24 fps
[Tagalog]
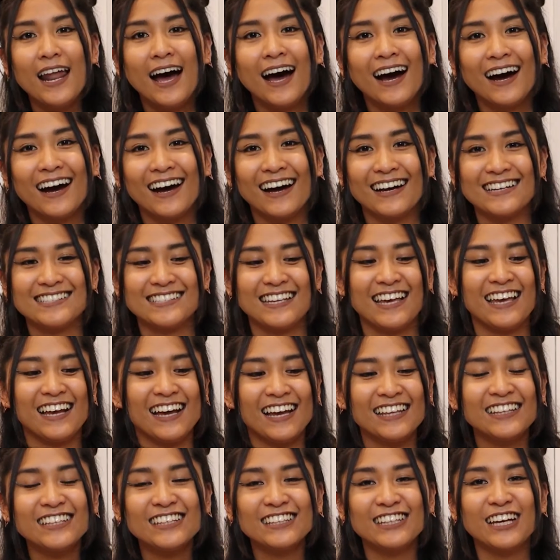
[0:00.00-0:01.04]
Alam kasi,
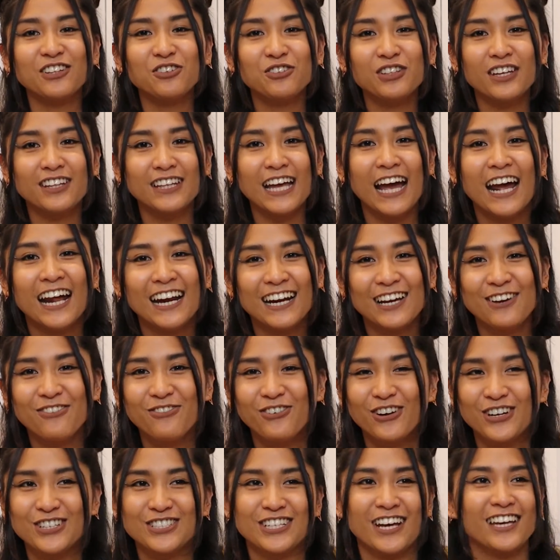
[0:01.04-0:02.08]
kanina nung
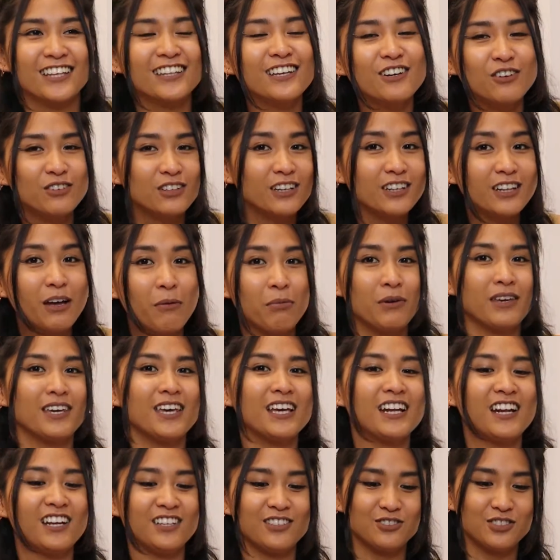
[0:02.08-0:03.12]
na-deliver siya, hindi ko na
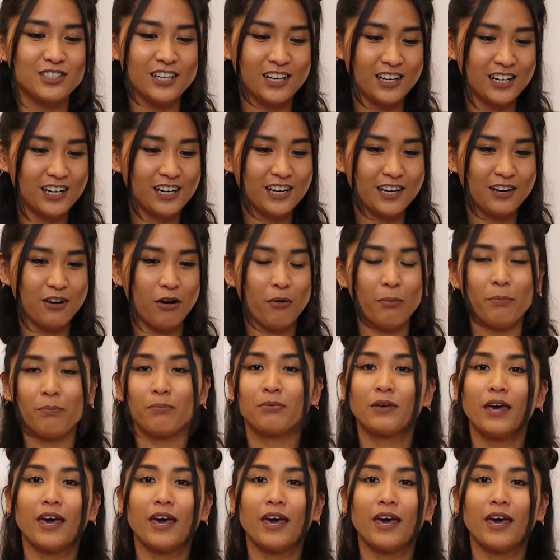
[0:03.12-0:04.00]
napigilan yung sarili ko.